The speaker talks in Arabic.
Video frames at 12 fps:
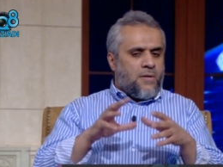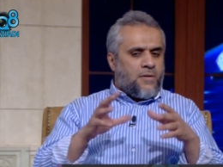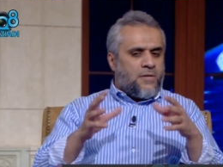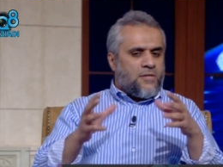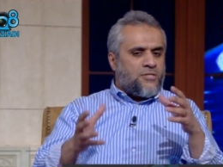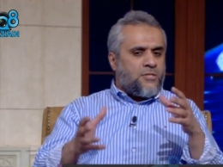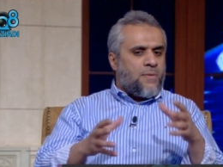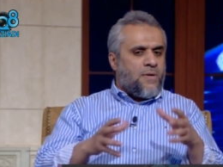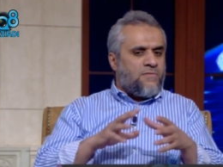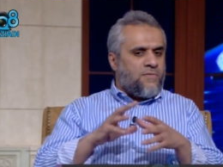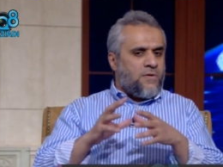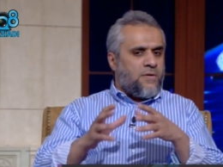اجتمع
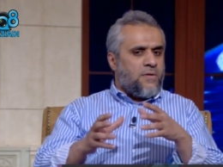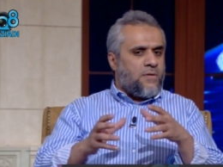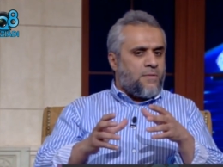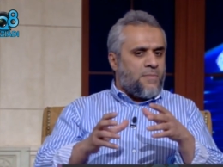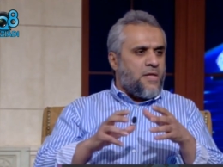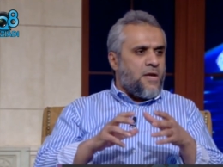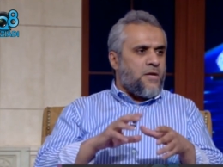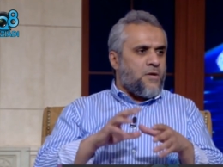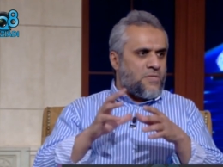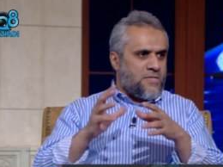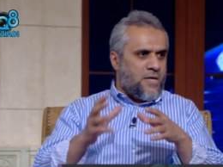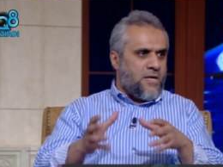في مدنيين
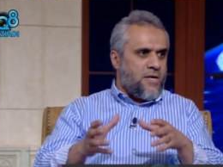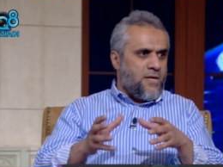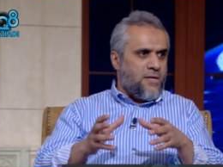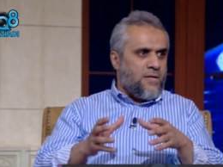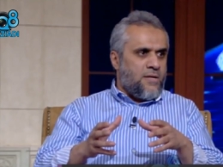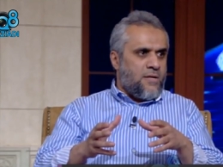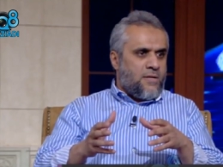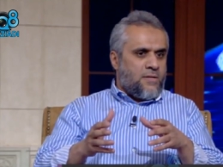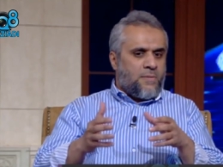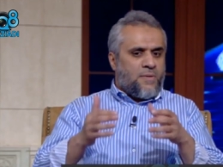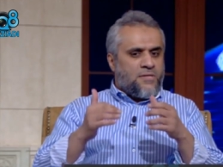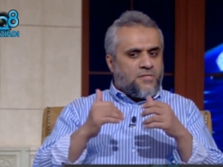وعسكريين نعم.
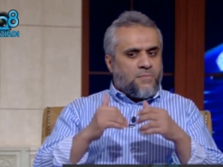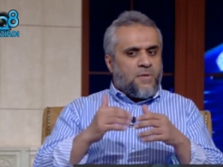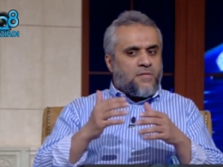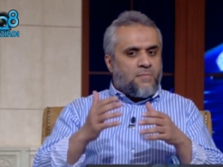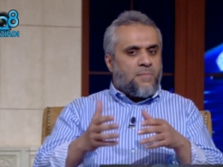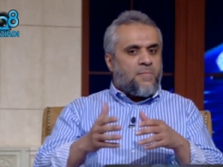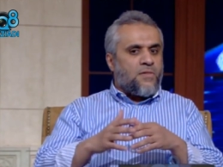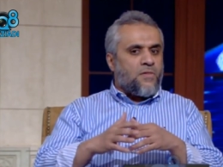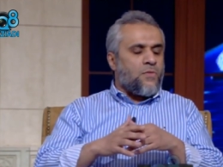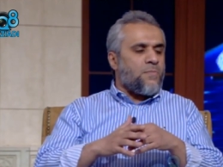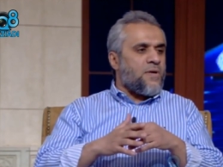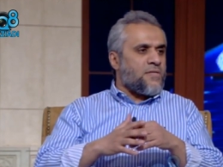طبعا اجتمعت مع بعض
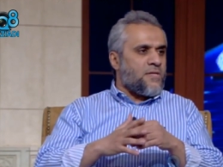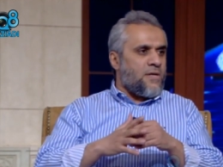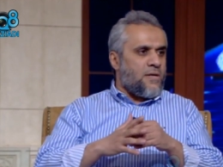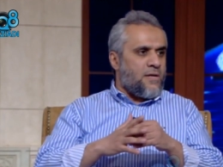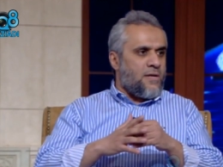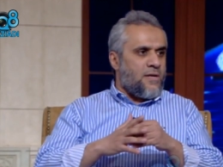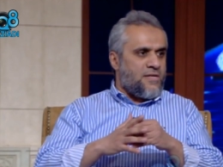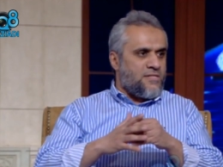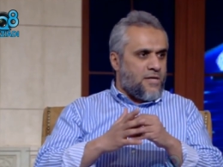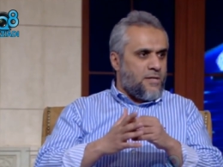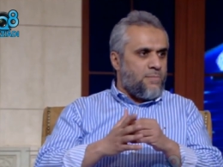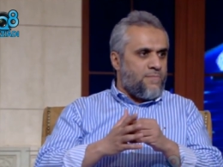الضباط
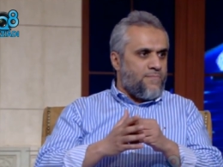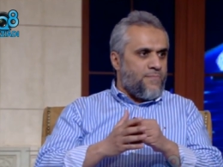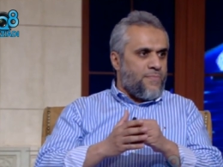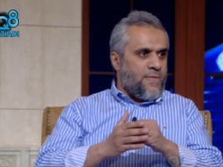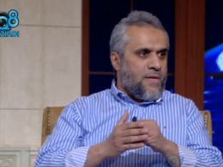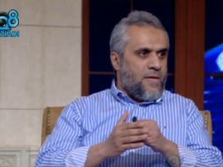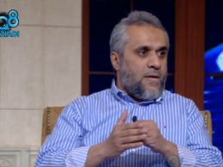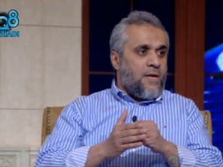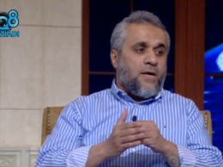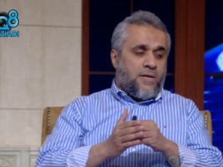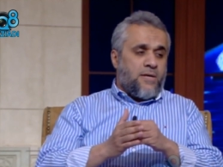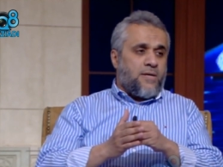الاجانب اللي اسسته طبعا
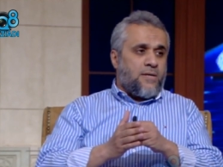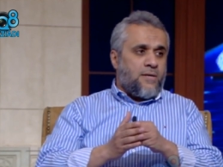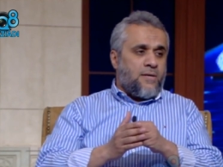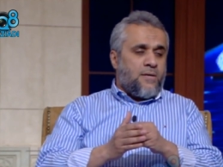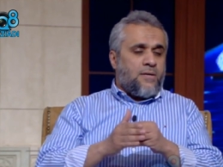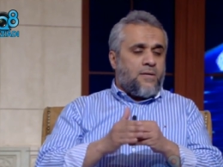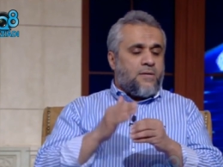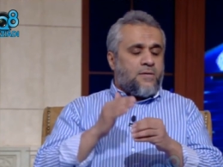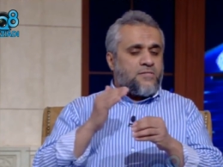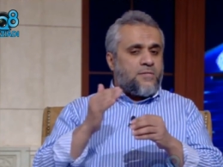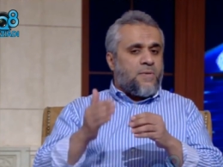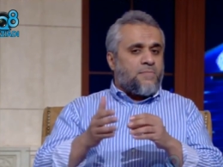اي آه،
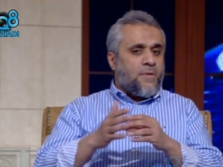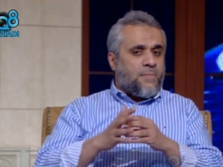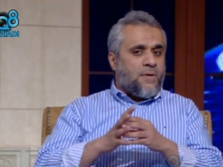اجتمعت مع